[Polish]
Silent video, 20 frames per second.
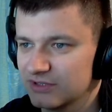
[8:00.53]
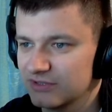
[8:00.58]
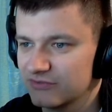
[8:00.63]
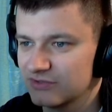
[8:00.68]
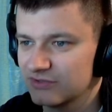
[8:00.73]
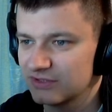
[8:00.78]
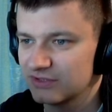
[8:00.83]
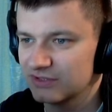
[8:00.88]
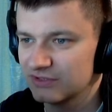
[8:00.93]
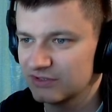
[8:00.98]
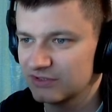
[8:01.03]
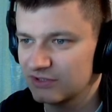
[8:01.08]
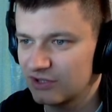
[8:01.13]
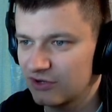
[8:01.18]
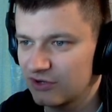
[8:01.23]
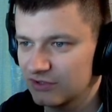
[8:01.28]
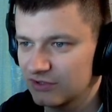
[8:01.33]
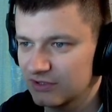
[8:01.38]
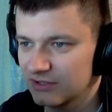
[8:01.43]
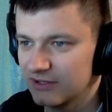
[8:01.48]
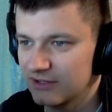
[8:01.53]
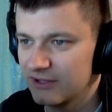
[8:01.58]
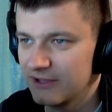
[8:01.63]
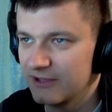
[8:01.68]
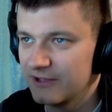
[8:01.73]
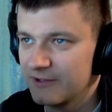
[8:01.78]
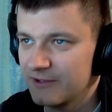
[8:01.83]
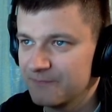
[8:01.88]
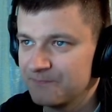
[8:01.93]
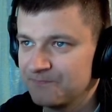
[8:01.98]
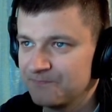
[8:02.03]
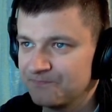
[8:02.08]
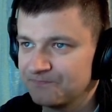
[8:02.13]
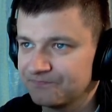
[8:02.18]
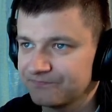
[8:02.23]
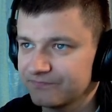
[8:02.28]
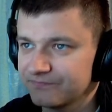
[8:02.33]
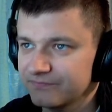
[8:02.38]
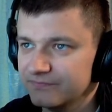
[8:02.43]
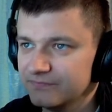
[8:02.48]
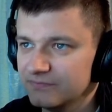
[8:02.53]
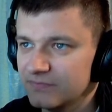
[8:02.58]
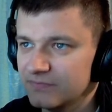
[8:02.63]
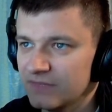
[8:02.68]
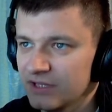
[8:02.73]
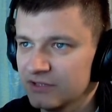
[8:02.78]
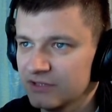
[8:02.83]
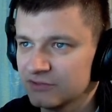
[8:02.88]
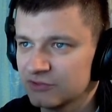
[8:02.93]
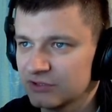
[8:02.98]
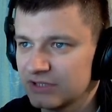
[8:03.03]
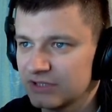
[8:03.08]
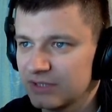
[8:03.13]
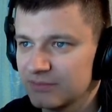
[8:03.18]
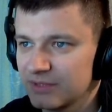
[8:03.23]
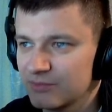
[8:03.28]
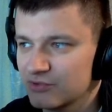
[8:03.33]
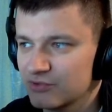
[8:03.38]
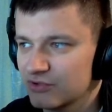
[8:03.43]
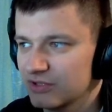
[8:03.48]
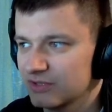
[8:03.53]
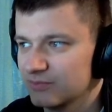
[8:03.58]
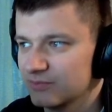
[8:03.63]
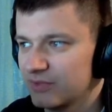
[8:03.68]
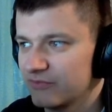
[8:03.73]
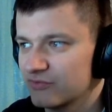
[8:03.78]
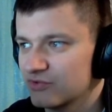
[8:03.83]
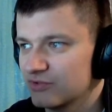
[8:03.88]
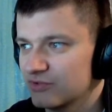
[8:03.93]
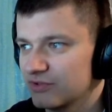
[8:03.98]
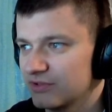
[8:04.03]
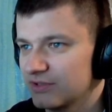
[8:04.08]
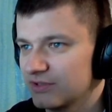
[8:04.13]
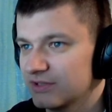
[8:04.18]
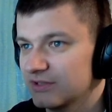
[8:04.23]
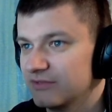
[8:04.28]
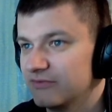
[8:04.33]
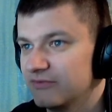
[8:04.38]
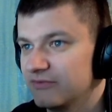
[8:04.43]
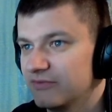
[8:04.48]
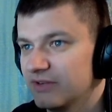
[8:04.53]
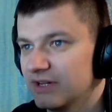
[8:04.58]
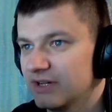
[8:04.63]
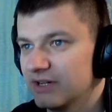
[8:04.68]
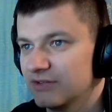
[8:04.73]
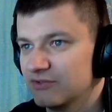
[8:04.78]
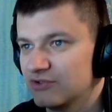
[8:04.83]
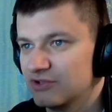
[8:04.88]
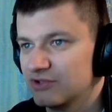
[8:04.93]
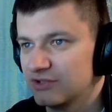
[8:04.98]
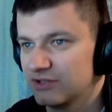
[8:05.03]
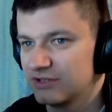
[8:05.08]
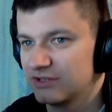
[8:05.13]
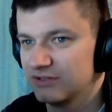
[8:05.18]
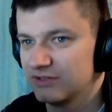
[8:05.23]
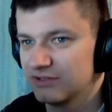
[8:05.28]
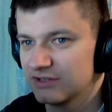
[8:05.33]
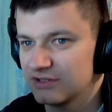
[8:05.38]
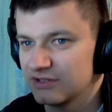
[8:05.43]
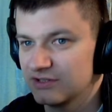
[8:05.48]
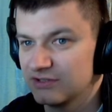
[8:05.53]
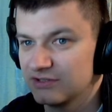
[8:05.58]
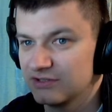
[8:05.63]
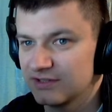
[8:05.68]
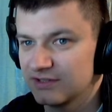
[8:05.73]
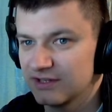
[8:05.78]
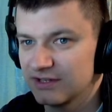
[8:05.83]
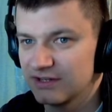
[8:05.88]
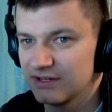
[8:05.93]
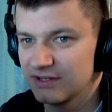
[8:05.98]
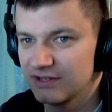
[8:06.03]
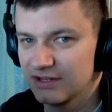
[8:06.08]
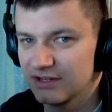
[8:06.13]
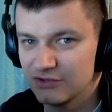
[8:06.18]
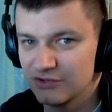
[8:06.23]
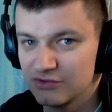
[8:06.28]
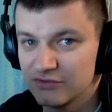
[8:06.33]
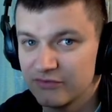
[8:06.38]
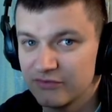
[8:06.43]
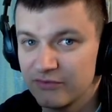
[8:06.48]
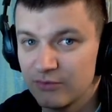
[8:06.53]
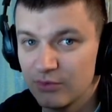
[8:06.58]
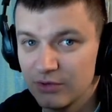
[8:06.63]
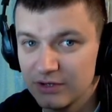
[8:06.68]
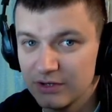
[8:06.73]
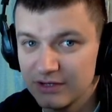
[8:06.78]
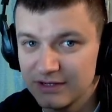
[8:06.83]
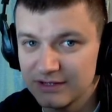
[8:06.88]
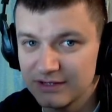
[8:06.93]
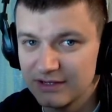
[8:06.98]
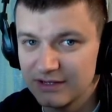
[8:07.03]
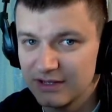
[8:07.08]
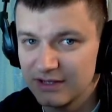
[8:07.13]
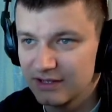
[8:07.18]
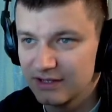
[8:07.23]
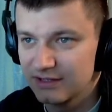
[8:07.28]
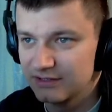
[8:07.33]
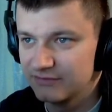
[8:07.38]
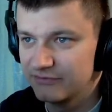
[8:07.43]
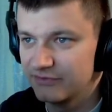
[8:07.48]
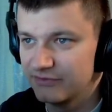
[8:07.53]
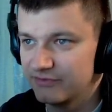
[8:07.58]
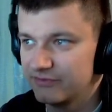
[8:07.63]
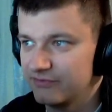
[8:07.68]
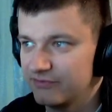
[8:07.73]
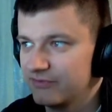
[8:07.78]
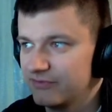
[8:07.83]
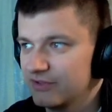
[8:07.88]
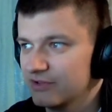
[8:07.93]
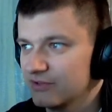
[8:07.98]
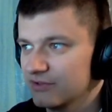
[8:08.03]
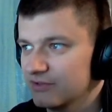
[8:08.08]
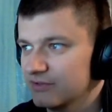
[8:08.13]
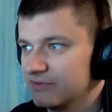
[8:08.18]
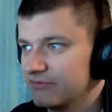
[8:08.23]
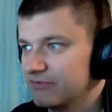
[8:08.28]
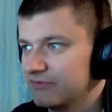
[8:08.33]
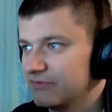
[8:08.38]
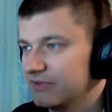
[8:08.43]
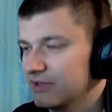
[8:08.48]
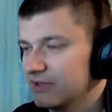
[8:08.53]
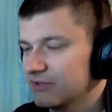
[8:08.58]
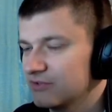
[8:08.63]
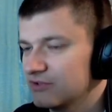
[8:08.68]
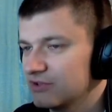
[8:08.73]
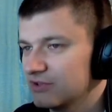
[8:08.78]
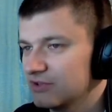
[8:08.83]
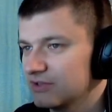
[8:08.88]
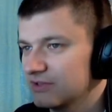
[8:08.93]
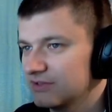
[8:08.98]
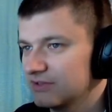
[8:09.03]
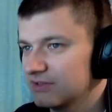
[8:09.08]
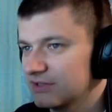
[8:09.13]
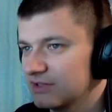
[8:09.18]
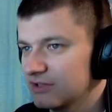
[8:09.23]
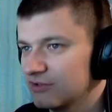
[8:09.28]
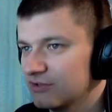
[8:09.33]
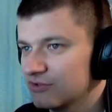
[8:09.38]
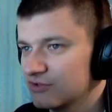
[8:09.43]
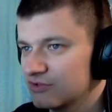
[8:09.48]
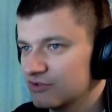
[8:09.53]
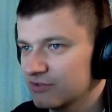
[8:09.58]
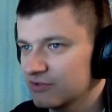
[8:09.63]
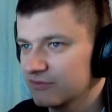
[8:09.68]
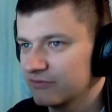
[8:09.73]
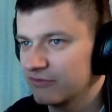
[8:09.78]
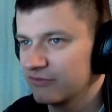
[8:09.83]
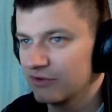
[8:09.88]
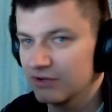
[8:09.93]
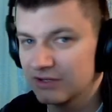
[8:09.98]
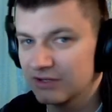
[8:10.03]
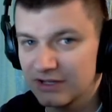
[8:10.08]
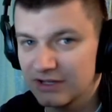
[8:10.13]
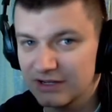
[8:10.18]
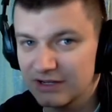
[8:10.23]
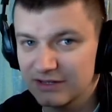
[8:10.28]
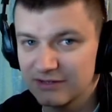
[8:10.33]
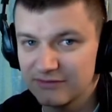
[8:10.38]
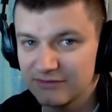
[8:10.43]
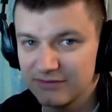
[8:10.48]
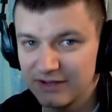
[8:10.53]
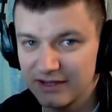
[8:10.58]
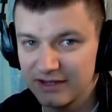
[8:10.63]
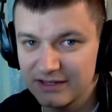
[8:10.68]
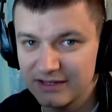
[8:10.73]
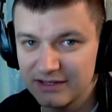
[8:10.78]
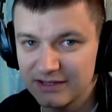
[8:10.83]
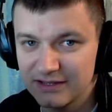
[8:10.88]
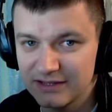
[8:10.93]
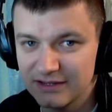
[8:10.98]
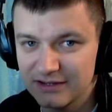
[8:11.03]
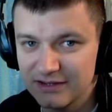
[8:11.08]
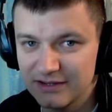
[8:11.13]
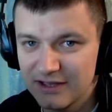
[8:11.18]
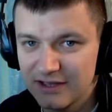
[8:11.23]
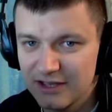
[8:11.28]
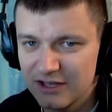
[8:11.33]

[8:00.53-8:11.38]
te wszystkie strony, to tam na przykład mam wrzucone dwa odcinki z jakiejś serii Age of Wulin, dwa odcinki z jakiegoś Volgar the Viking,